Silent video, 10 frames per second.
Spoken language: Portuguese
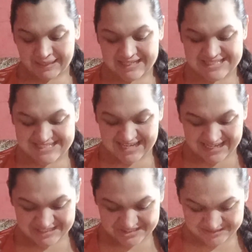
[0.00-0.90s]
E,
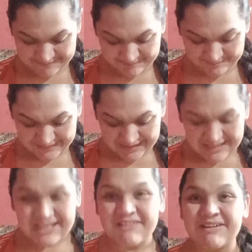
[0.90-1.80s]
gente,
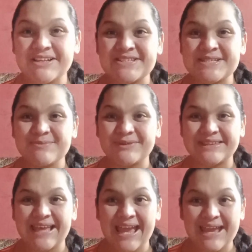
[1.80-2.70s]
quando eu se
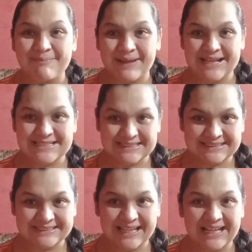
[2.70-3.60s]
mudei para esta
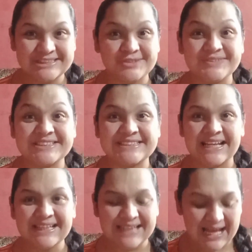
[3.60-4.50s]
cidade, eu vim
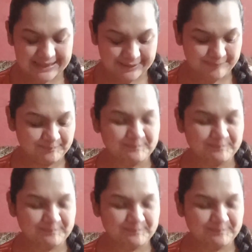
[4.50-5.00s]
sem nada.